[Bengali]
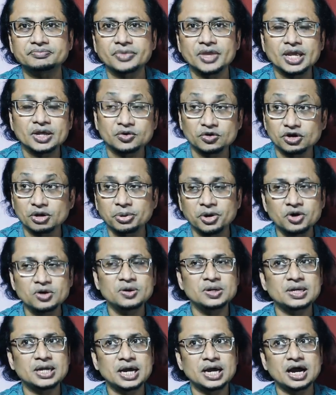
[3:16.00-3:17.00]
কোনো ভুল
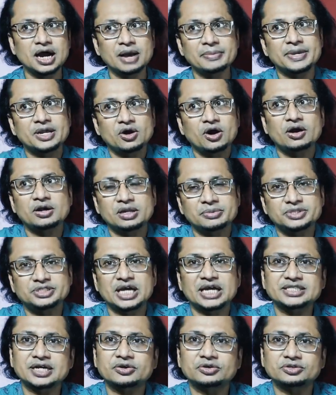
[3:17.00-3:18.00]
না আমি গড আমি যা
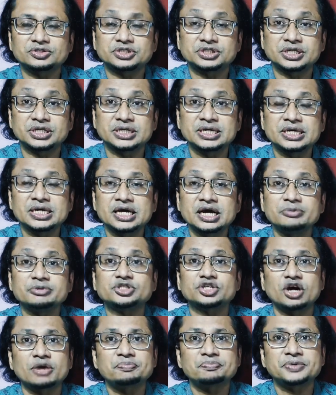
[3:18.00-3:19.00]
যা করছি আমি
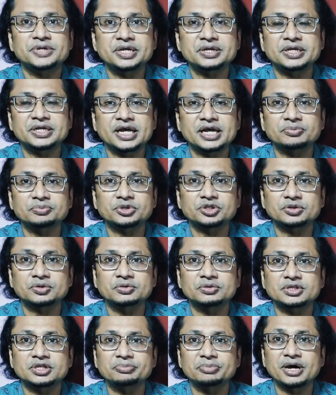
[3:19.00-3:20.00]
সব ঠিকঠাক মতো
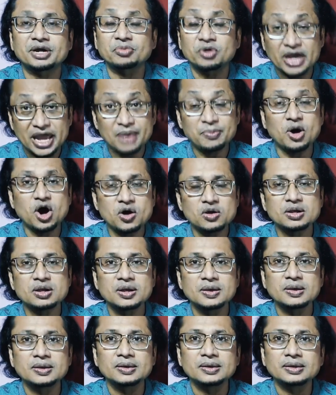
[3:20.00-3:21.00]
করতে পারবো এবং
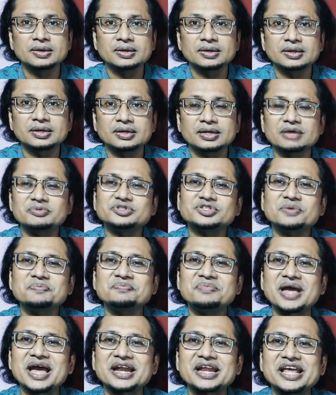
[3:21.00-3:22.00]
আমি সব
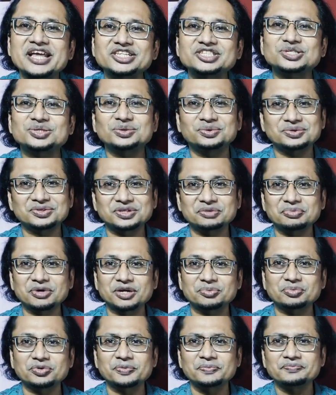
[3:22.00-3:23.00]
ম্যানেজ করতে
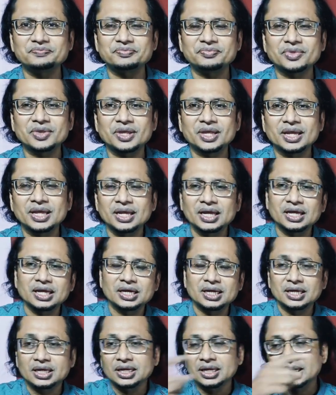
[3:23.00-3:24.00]
পারবো
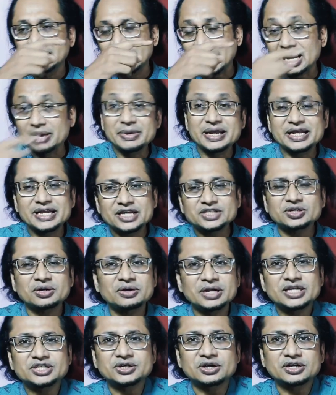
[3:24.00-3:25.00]
আমেরিকা
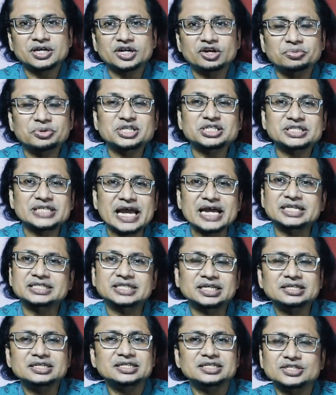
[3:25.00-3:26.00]
যখন এই সরকারের উপর
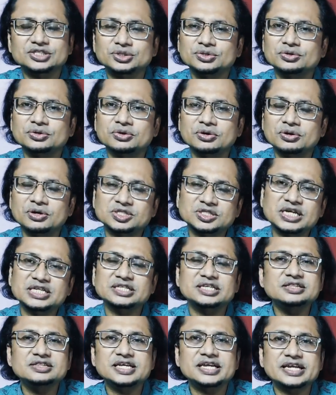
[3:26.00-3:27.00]
স্যাংশন দিতে শুরু করলো
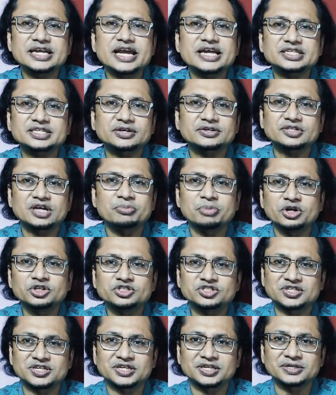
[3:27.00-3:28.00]
সেদিন থেকে একটা কথা
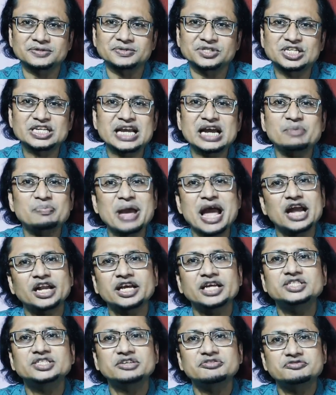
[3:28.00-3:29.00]
বলছি শি ক্যান
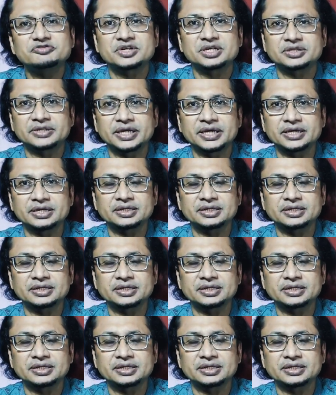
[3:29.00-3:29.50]
ম্যানেজ এভরিথিং